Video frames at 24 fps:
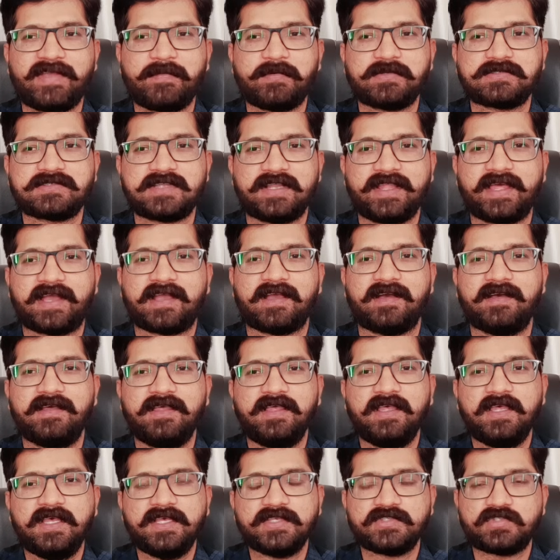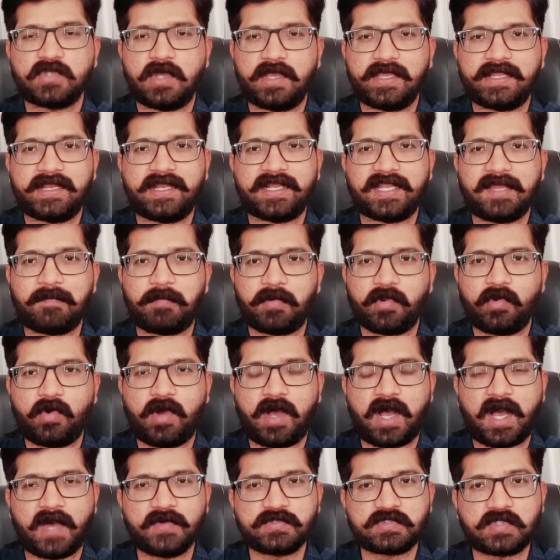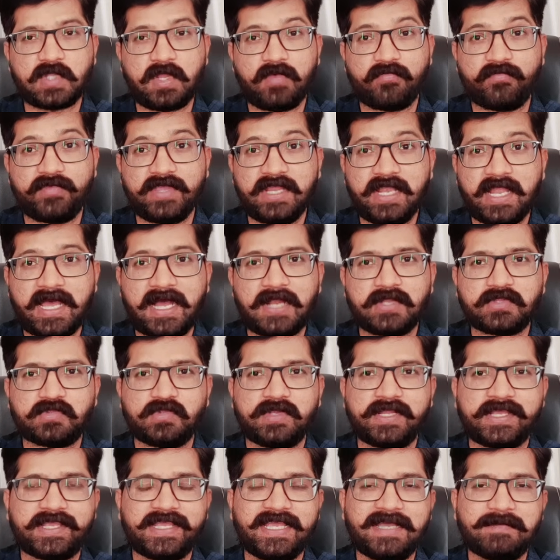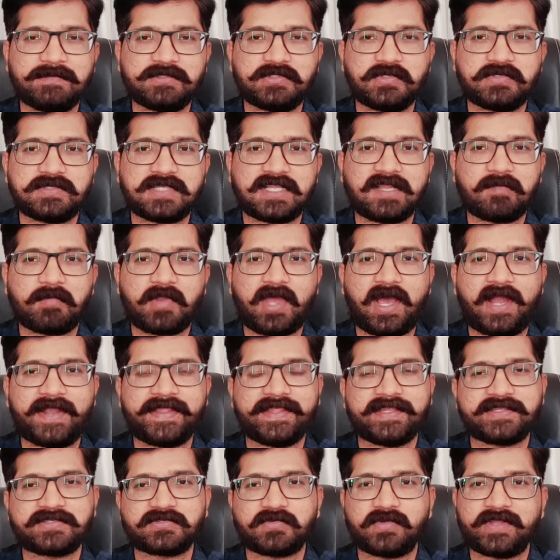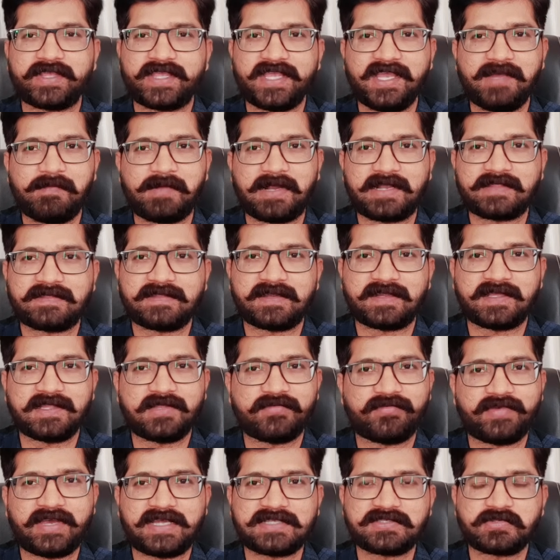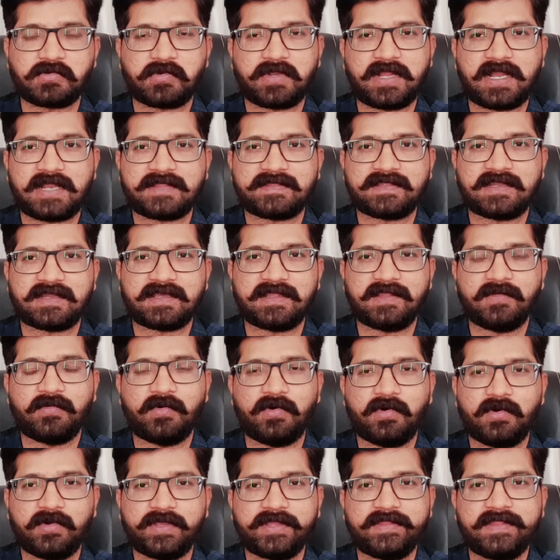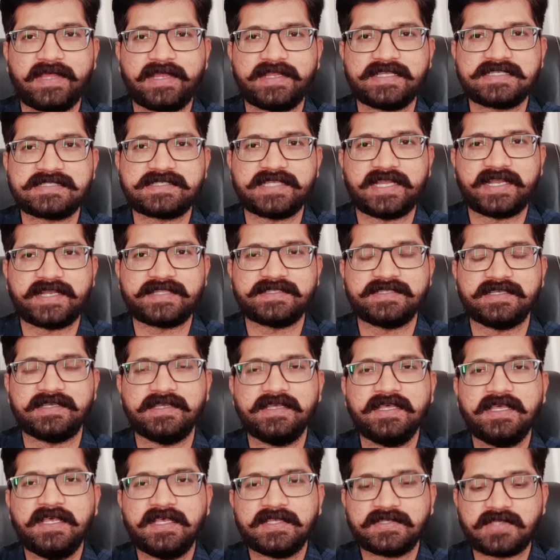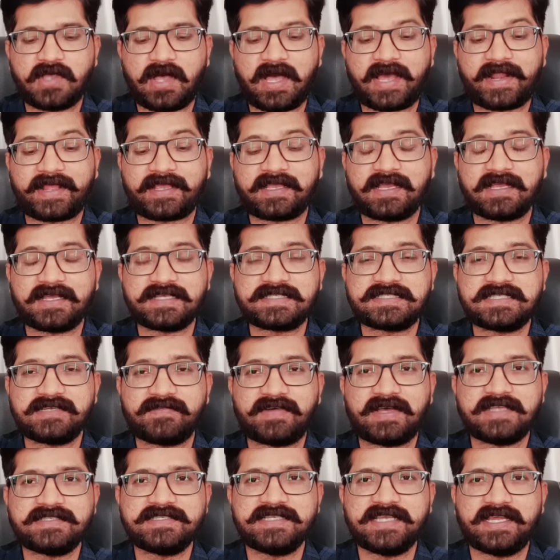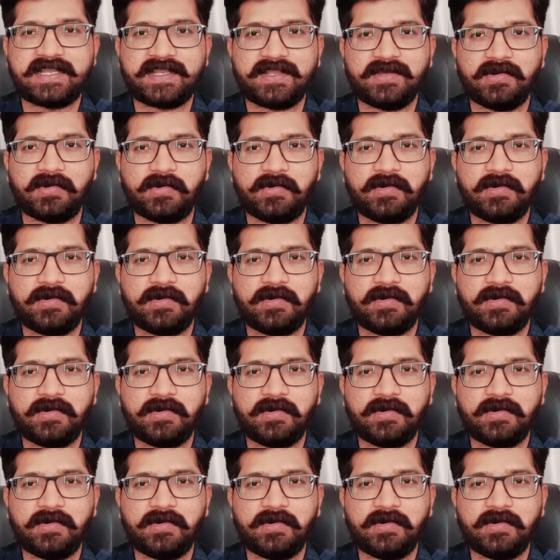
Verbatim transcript: అయిపోవచ్చు లెక్క సో ఇలాంటప్పుడు హౌస్లో వీళ్ళు ఆడుతున్న గేమ్ చూసేటప్పుడు ఆడియన్స్ కూడా గేమ్ ఆడతారు కదా ఫ్యాన్స్ కూడా ఆడతారు కదా ఓహో ఇదాని స్ట్రాటజీ సో ఆ రకంగా శివాజీ అండ్